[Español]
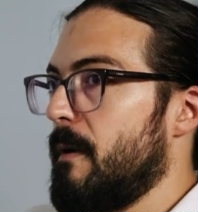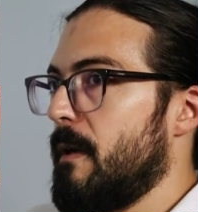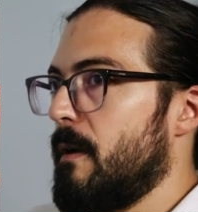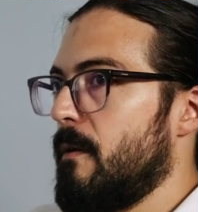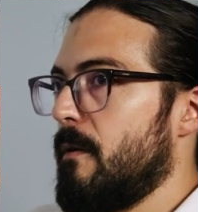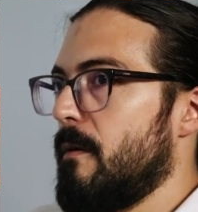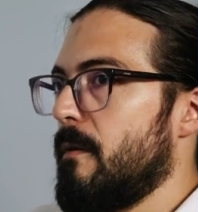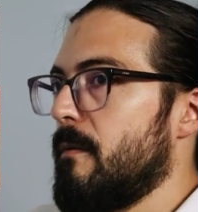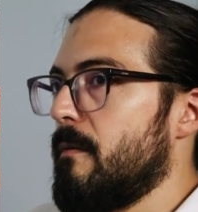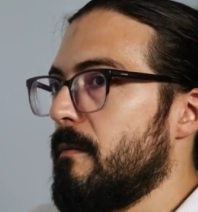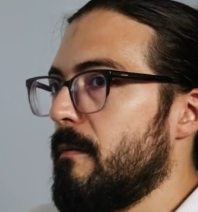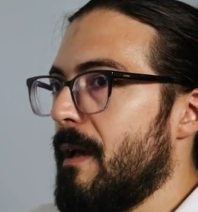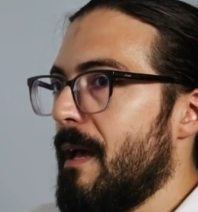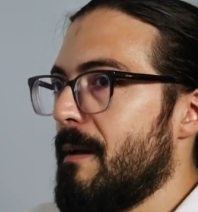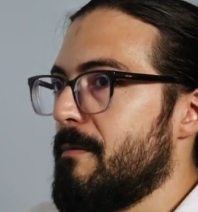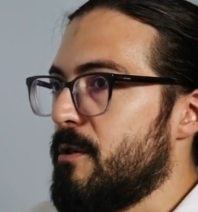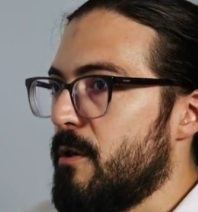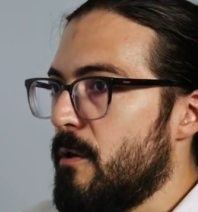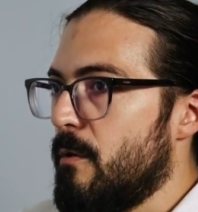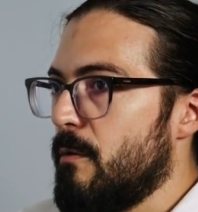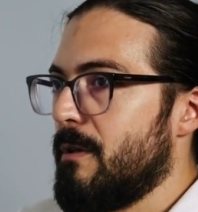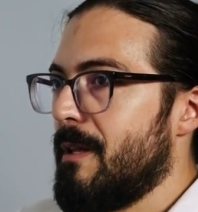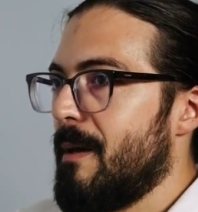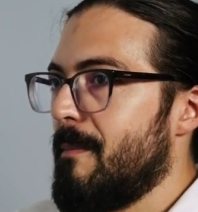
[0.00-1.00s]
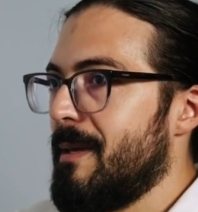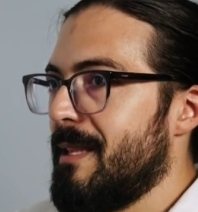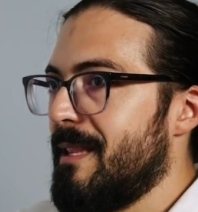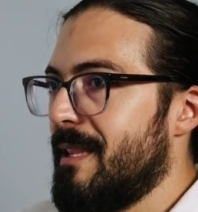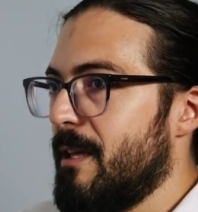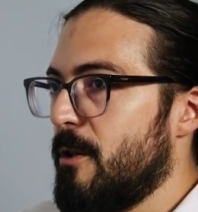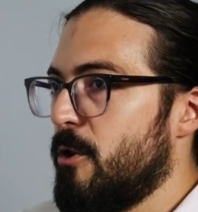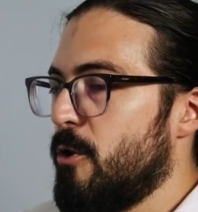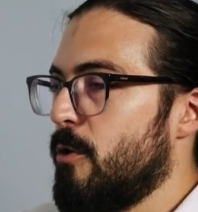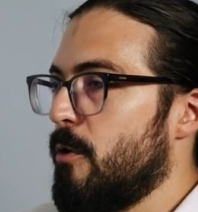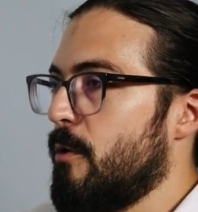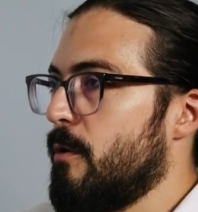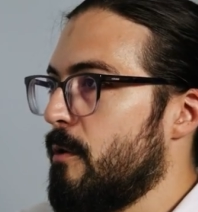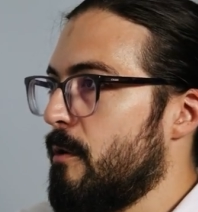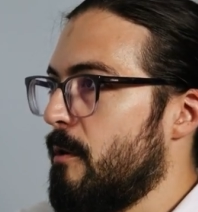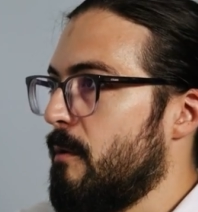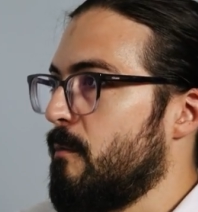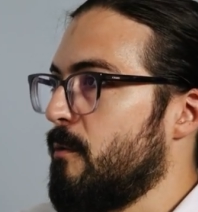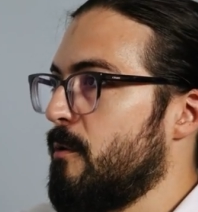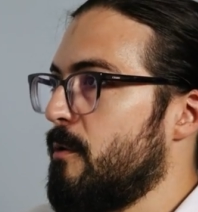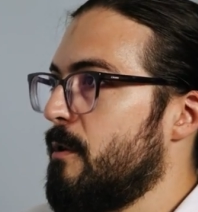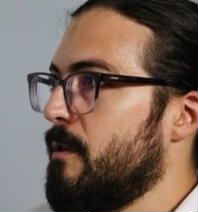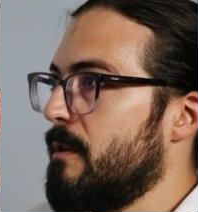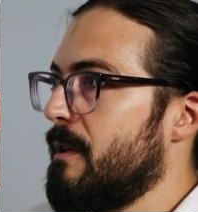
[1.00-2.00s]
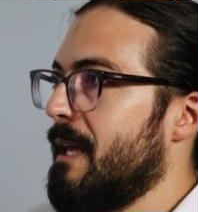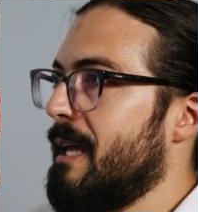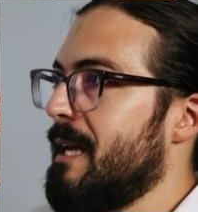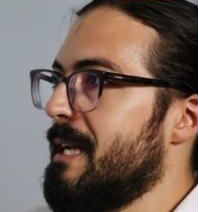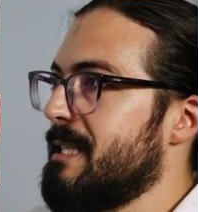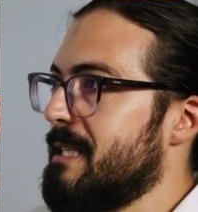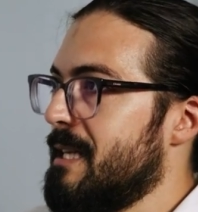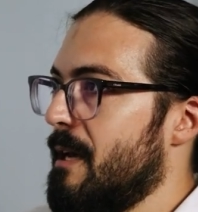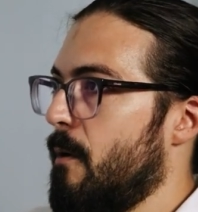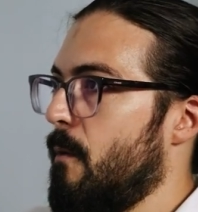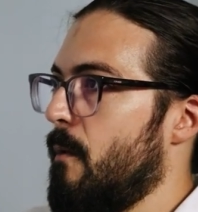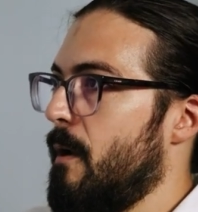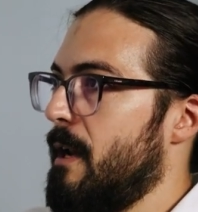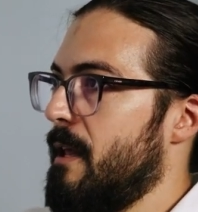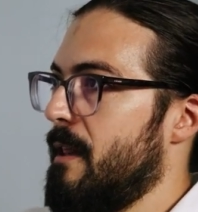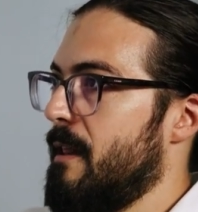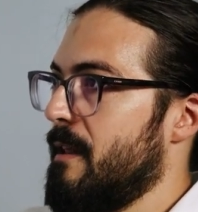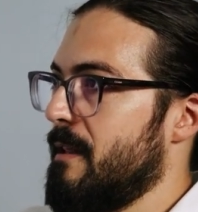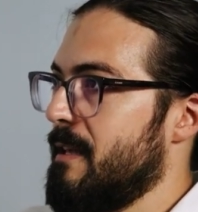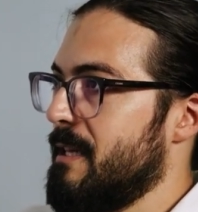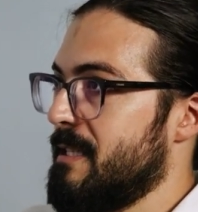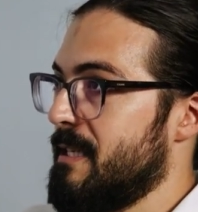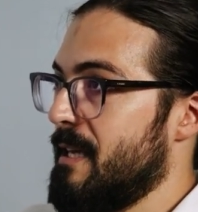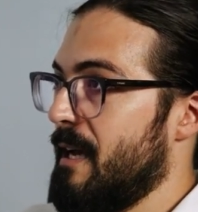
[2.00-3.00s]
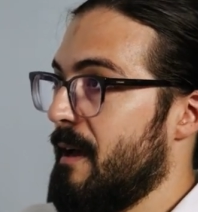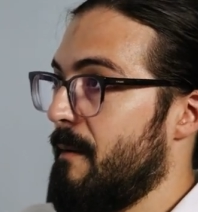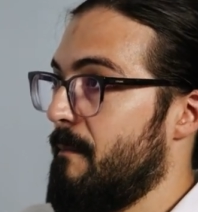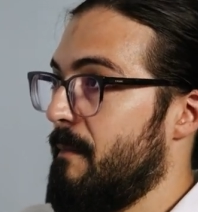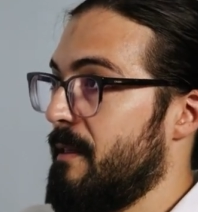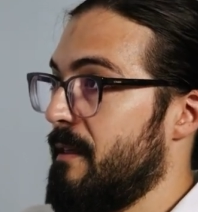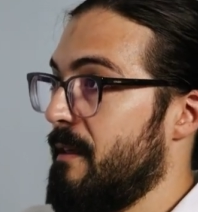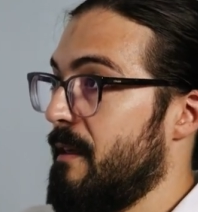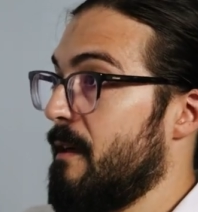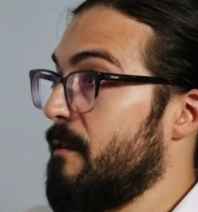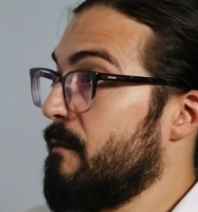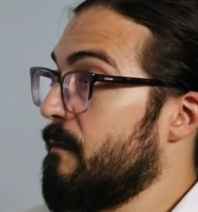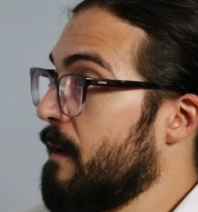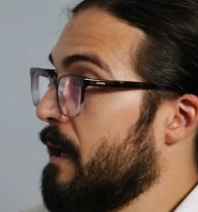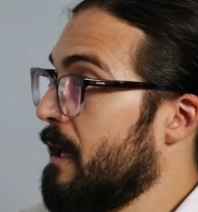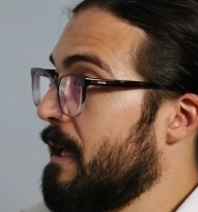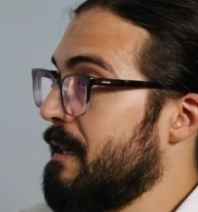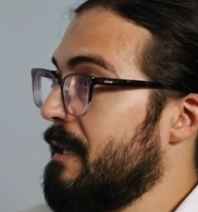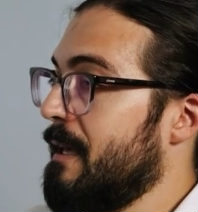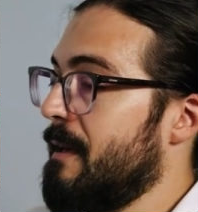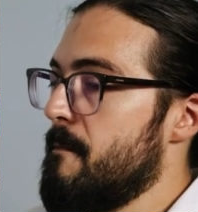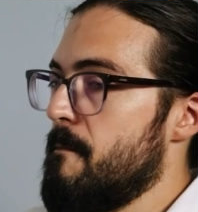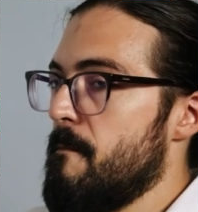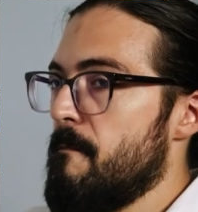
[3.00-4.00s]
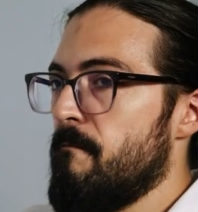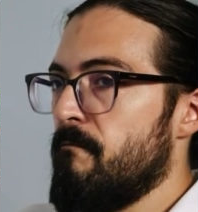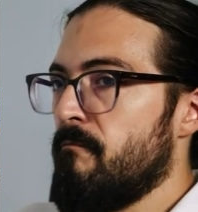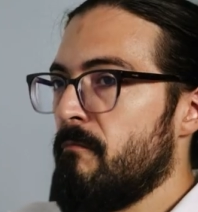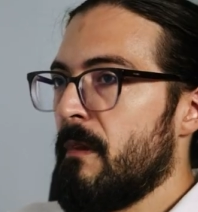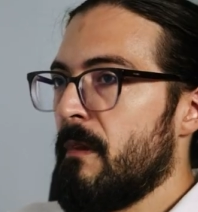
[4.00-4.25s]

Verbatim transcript: Pero absolutamente todo el mundo tiene esa cualidad y esa capacidad. Fíjate